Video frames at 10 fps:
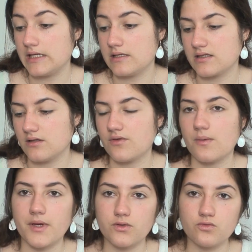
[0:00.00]
et ça ne
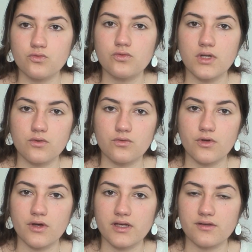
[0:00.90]
va pas du tout, la
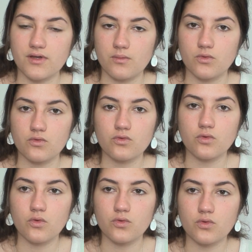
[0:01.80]
couleur est vraiment
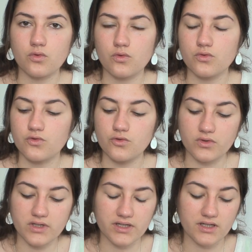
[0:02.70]
trop trop
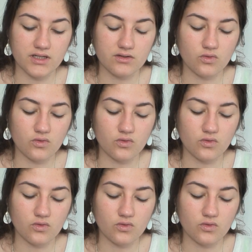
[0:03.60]
dorée,